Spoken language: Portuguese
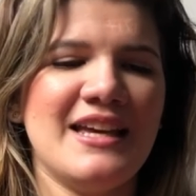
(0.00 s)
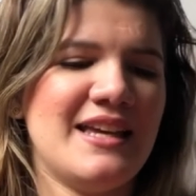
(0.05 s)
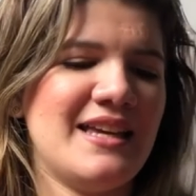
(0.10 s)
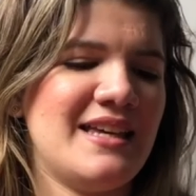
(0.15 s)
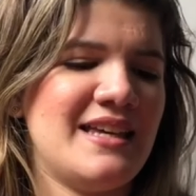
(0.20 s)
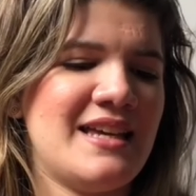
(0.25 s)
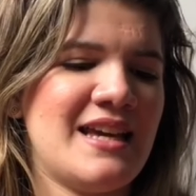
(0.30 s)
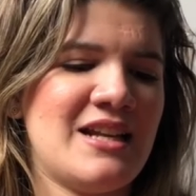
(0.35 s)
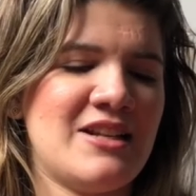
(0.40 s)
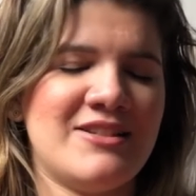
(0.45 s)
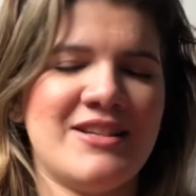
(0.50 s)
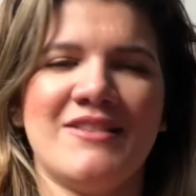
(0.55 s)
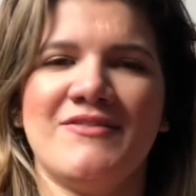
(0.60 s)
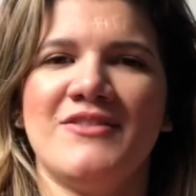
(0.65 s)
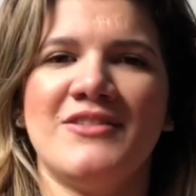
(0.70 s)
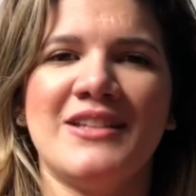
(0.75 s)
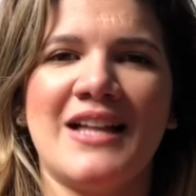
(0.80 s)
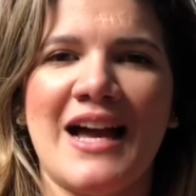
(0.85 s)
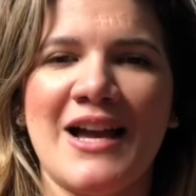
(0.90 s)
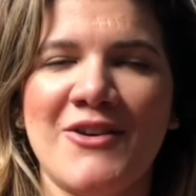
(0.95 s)
e eles
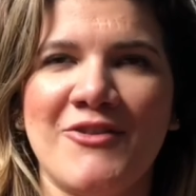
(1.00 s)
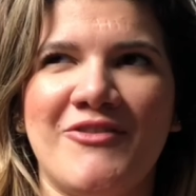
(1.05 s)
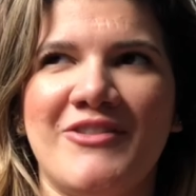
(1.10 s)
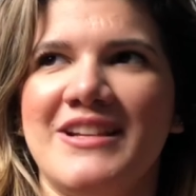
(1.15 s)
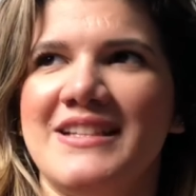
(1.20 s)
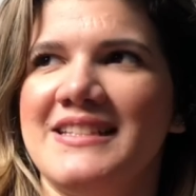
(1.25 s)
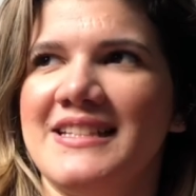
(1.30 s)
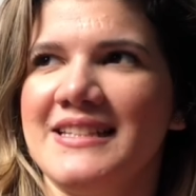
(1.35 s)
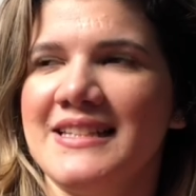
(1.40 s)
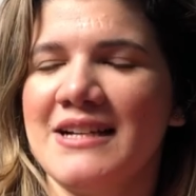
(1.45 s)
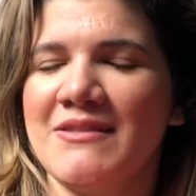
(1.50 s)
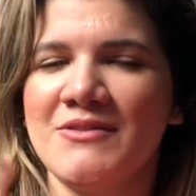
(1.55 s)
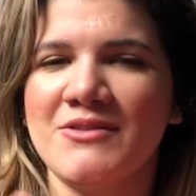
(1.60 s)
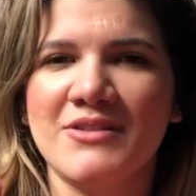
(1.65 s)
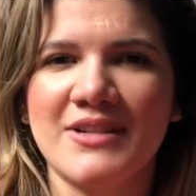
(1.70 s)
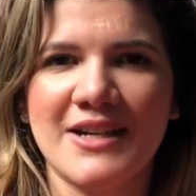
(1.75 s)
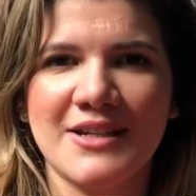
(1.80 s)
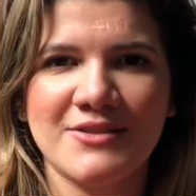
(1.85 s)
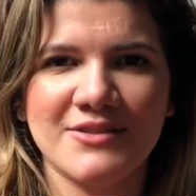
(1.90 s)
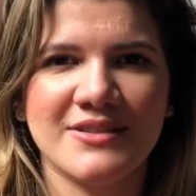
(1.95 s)
estavam lá e eu falei assim, não, eu
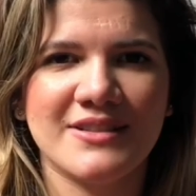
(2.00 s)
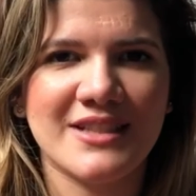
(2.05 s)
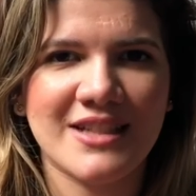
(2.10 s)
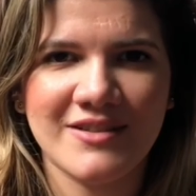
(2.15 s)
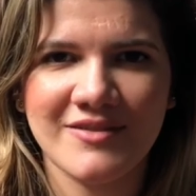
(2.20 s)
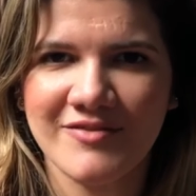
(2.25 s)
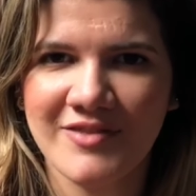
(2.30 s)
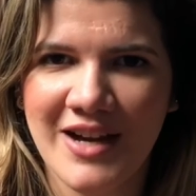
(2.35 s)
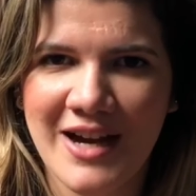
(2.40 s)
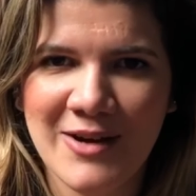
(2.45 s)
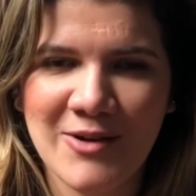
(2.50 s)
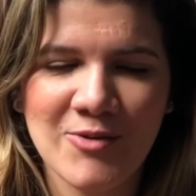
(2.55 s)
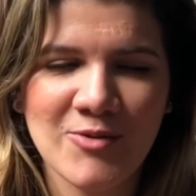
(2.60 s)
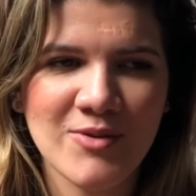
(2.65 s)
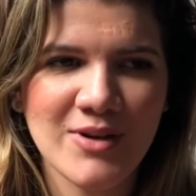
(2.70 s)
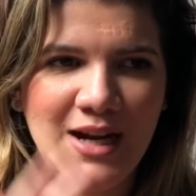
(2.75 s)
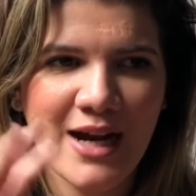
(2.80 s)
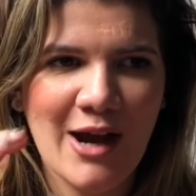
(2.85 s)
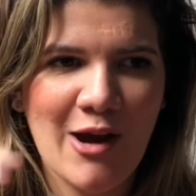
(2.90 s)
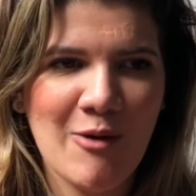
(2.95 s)
quero gravar com
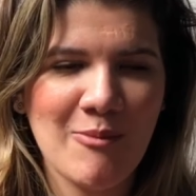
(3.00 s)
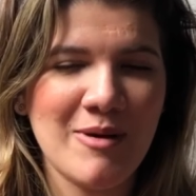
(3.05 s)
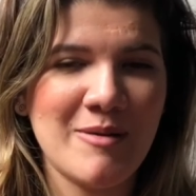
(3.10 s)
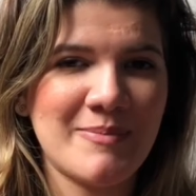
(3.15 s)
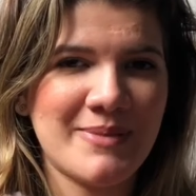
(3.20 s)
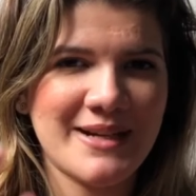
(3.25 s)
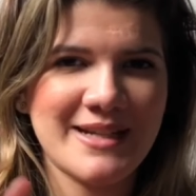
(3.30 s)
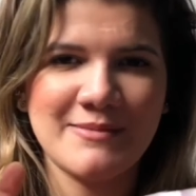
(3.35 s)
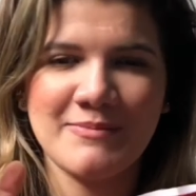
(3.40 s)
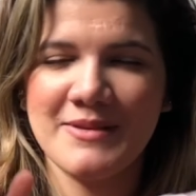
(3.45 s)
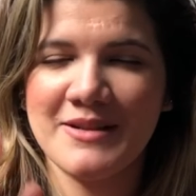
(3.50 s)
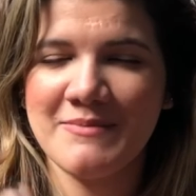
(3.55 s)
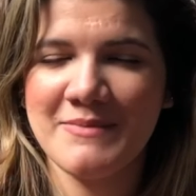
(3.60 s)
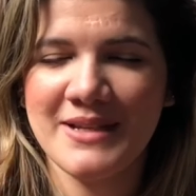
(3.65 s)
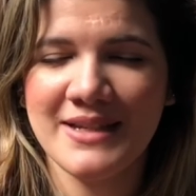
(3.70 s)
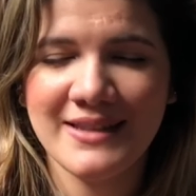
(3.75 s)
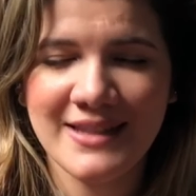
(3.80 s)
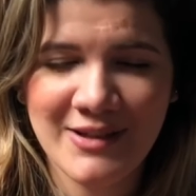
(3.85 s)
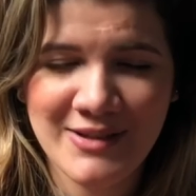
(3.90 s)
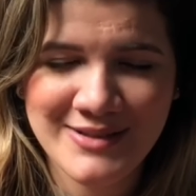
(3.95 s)
calma pra
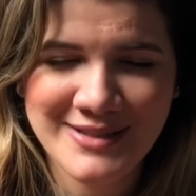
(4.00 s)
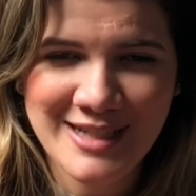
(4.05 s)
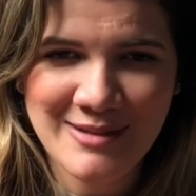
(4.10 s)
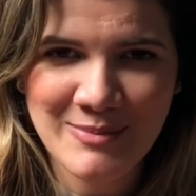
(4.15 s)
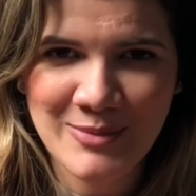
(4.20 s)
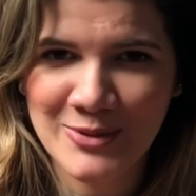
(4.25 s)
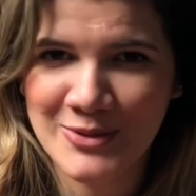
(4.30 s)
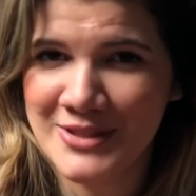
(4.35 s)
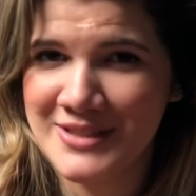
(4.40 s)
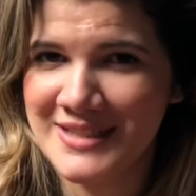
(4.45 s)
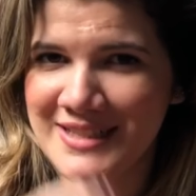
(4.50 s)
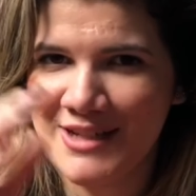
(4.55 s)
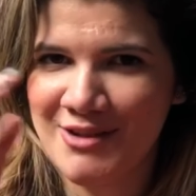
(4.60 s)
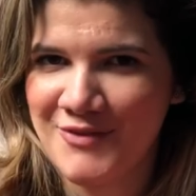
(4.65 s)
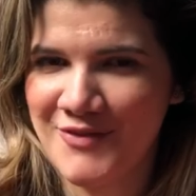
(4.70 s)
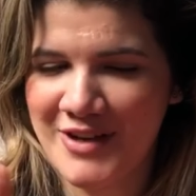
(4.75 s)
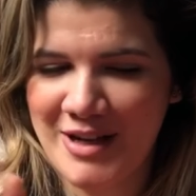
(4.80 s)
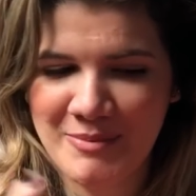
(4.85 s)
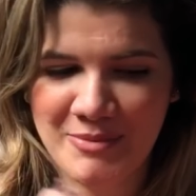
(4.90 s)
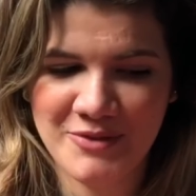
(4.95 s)
experimentar os sabores. E quero
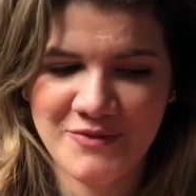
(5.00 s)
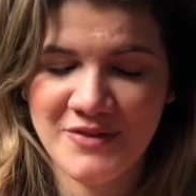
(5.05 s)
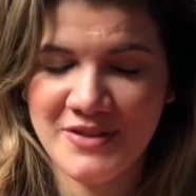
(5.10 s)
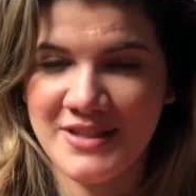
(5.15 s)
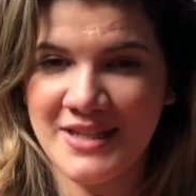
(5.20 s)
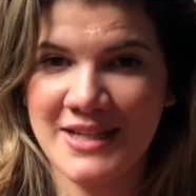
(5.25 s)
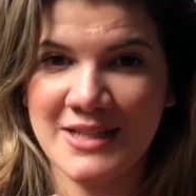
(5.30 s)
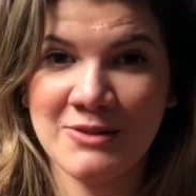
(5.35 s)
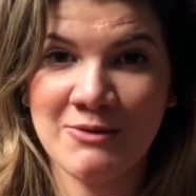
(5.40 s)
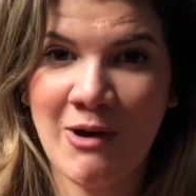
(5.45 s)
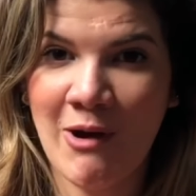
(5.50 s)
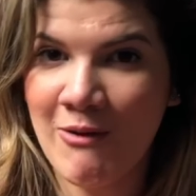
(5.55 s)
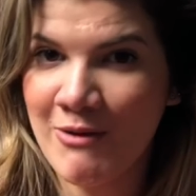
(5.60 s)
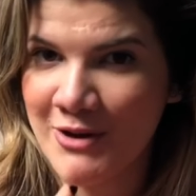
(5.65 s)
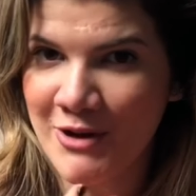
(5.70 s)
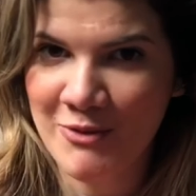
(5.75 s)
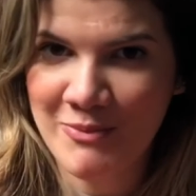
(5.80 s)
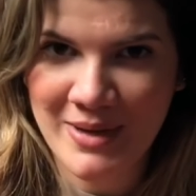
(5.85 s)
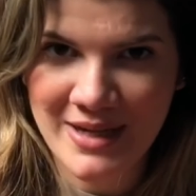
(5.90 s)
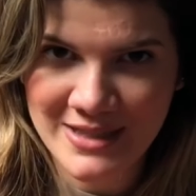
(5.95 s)
falar pra vocês qual
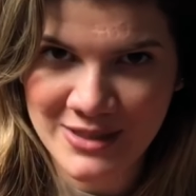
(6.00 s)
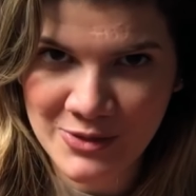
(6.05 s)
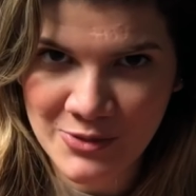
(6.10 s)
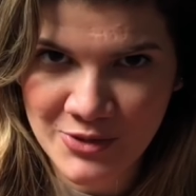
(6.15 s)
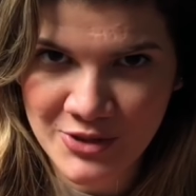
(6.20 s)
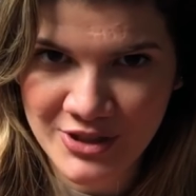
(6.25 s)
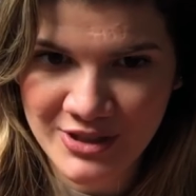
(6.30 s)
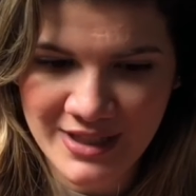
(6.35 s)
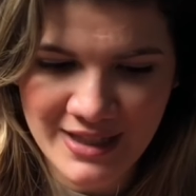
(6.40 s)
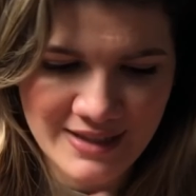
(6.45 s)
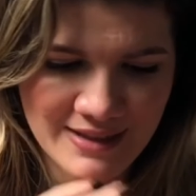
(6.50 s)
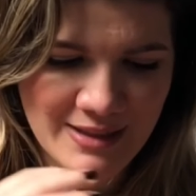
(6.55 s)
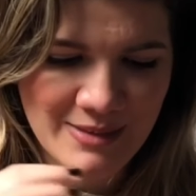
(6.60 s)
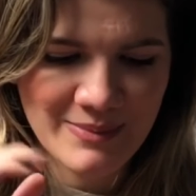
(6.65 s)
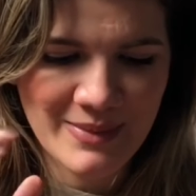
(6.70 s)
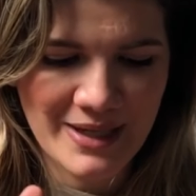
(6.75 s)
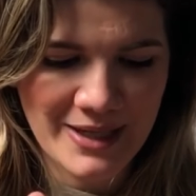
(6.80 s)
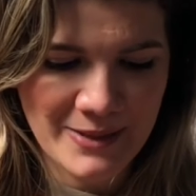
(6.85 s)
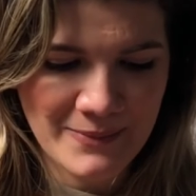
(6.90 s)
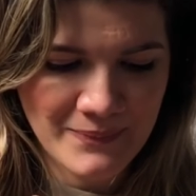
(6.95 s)
que eu mais gostei
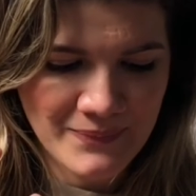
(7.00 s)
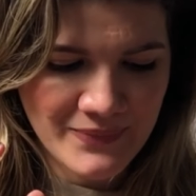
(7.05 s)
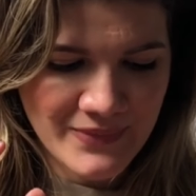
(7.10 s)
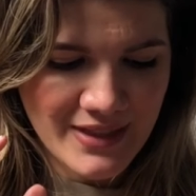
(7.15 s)
também.